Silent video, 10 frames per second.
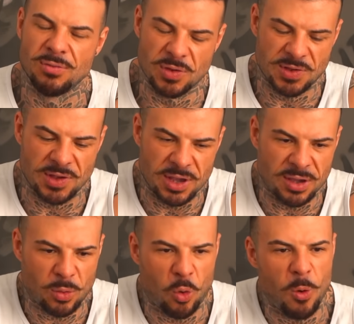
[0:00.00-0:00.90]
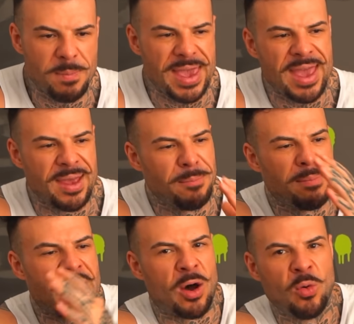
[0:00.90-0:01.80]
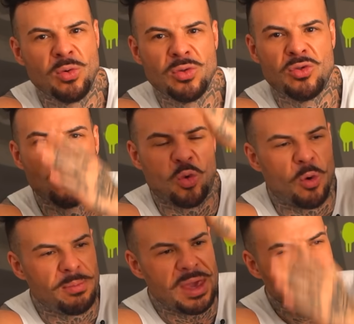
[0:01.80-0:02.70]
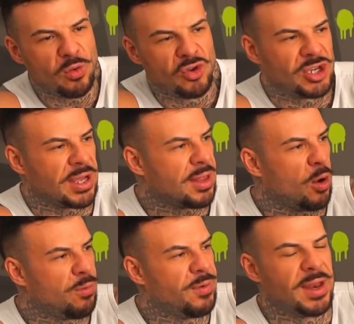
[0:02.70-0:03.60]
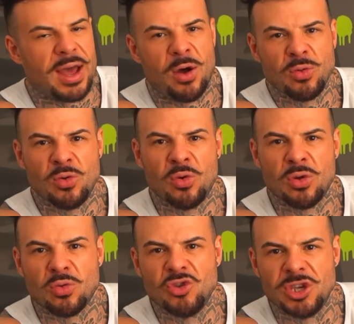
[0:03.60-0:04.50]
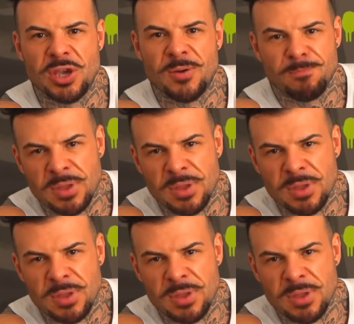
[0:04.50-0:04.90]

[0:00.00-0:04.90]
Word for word: você comer mal do começo do dia até o final do outro dia.